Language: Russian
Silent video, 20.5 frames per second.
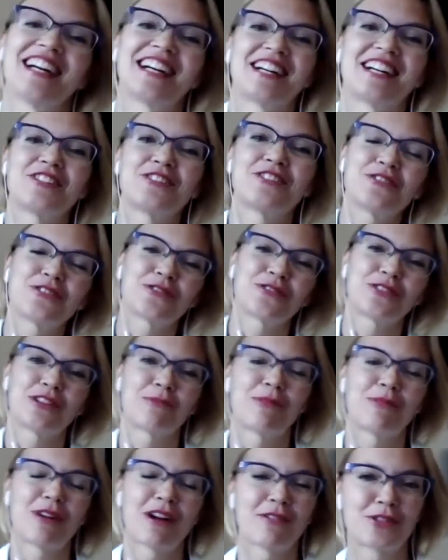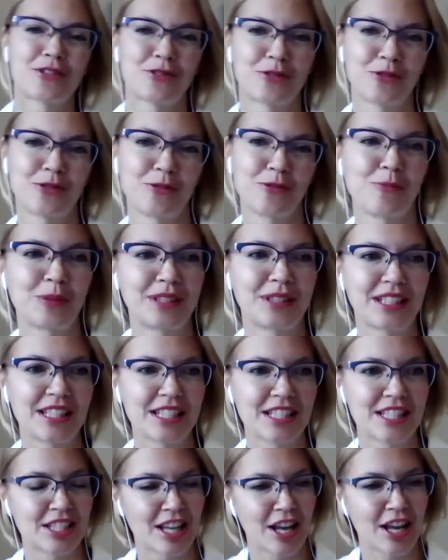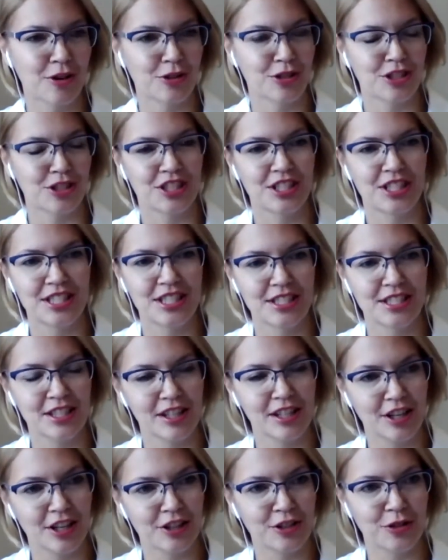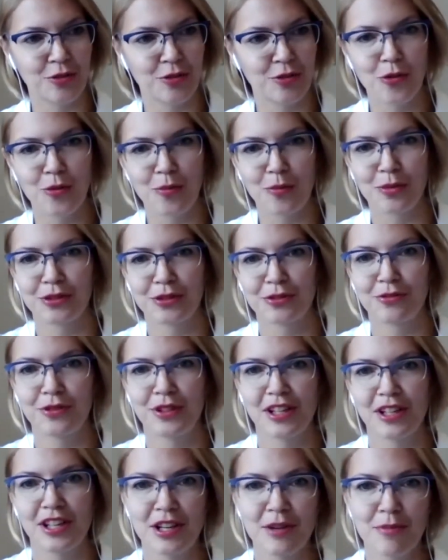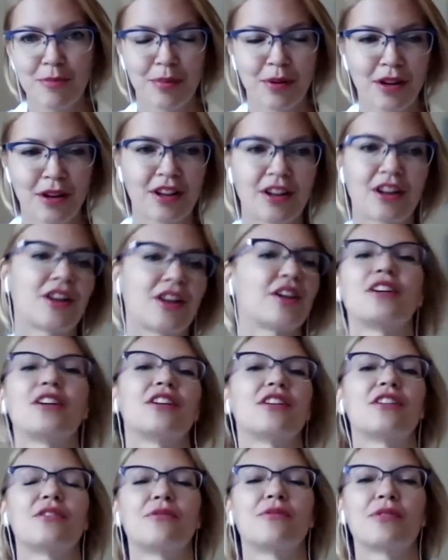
Хочу еще добавить, что потрясающий десятилетний опыт Филиппа а,